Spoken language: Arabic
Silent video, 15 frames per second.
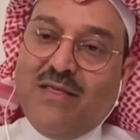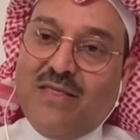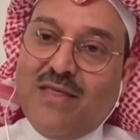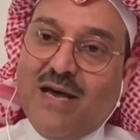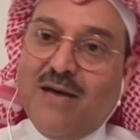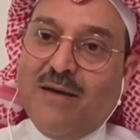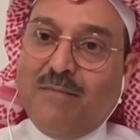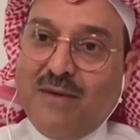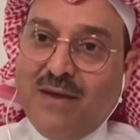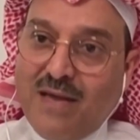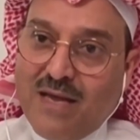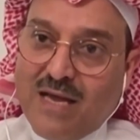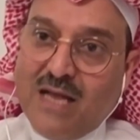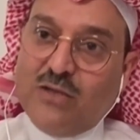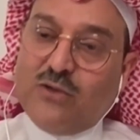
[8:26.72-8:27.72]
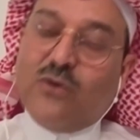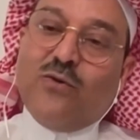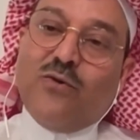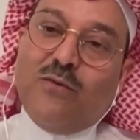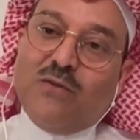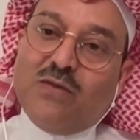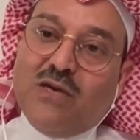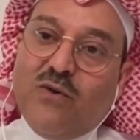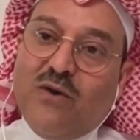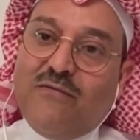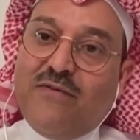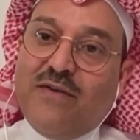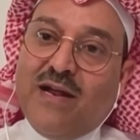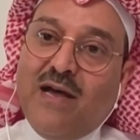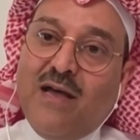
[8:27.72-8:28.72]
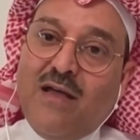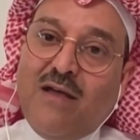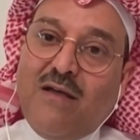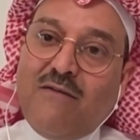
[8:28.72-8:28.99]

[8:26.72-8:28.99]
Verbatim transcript: من الذهب هل تكون متوفره